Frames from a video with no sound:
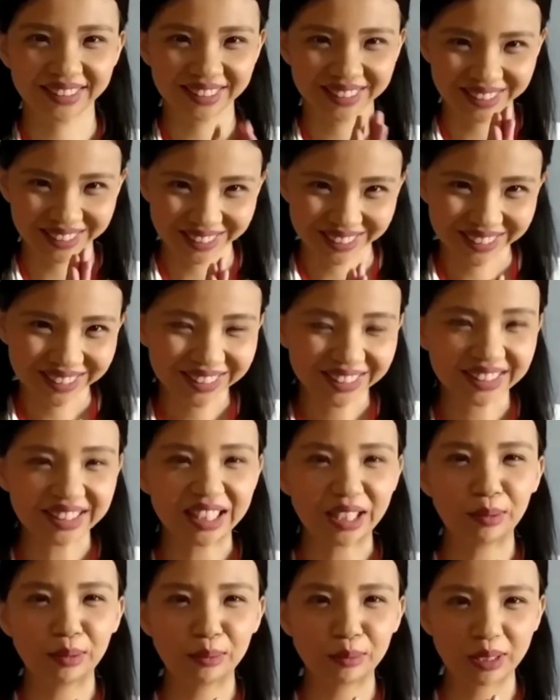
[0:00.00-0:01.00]
Orang yang
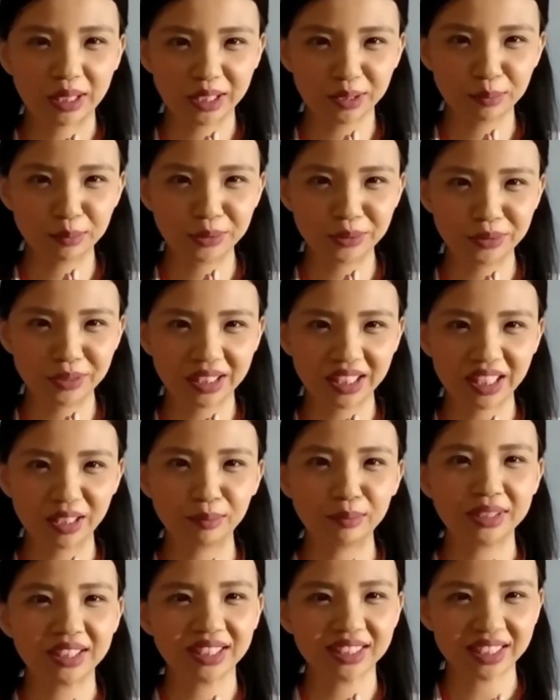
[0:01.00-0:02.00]
mengetahui tentang
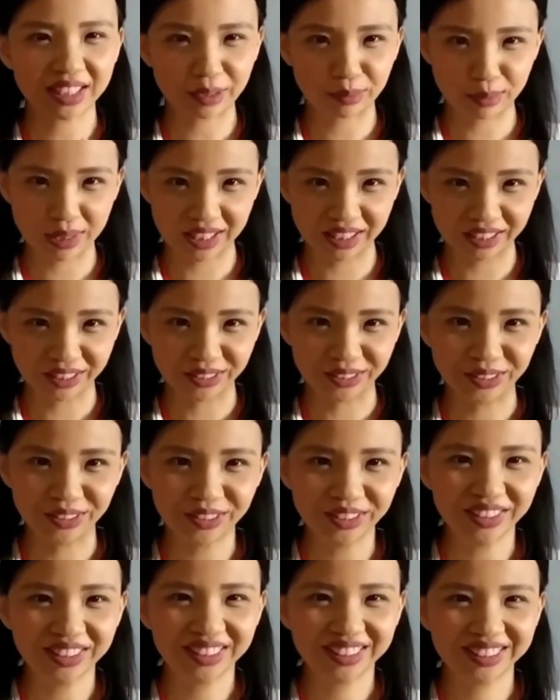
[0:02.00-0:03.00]
obat adalah
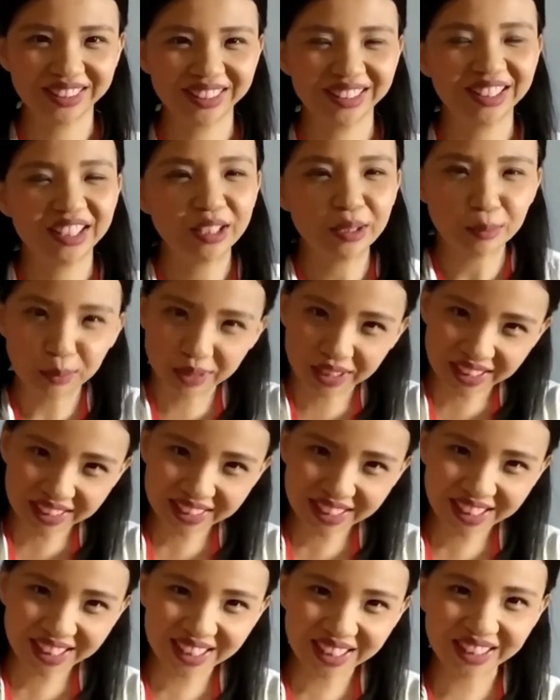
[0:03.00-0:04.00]
apoteker.
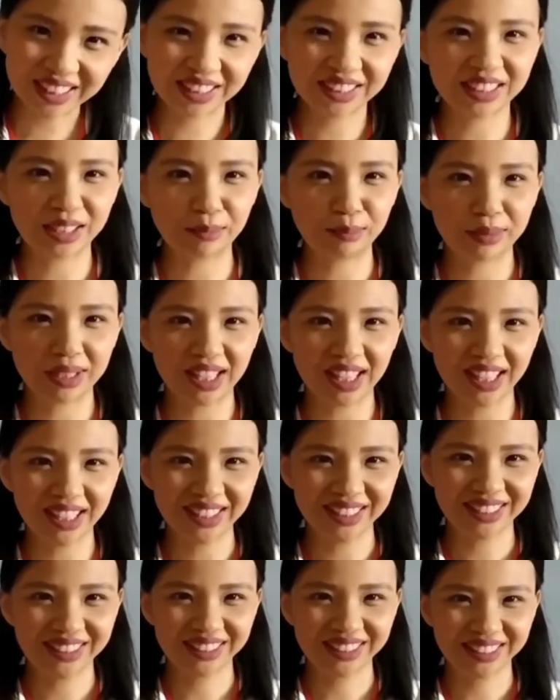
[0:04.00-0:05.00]
Apoteker akan
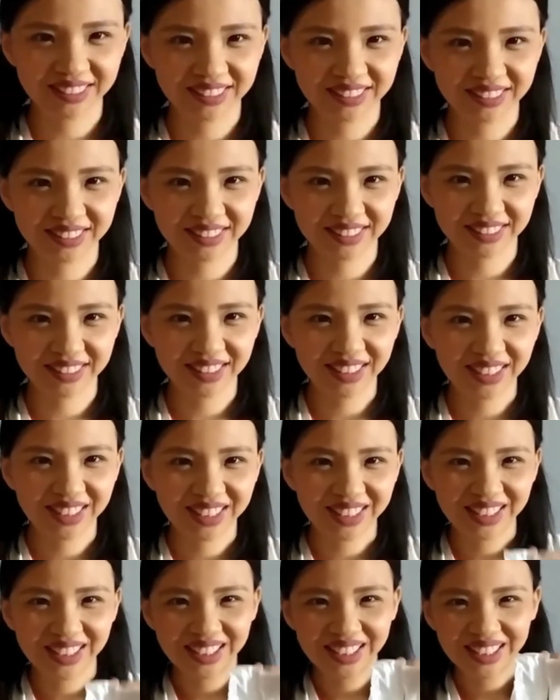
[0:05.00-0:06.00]
meracik obat
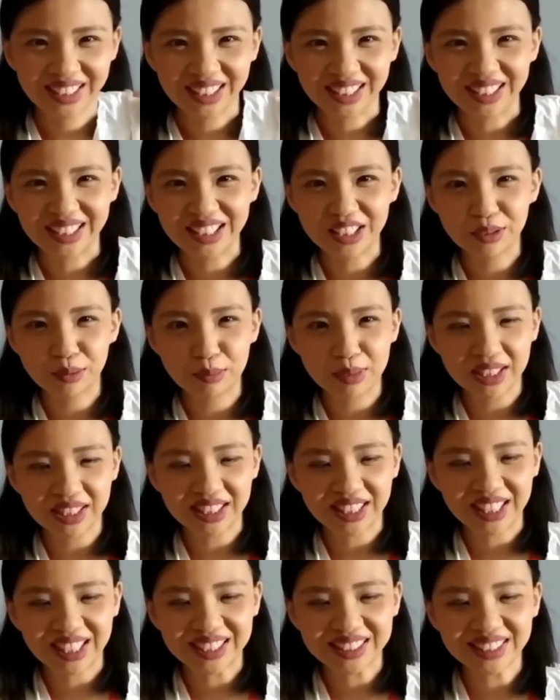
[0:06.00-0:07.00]
yang diperlukan
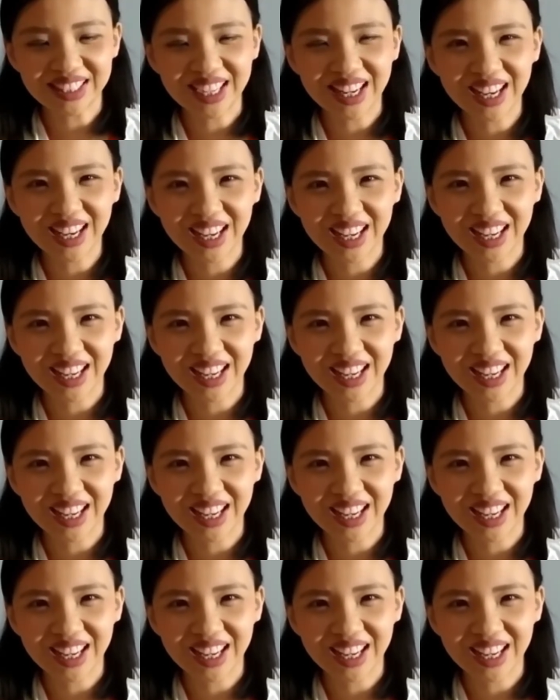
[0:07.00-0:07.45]
oleh pasien.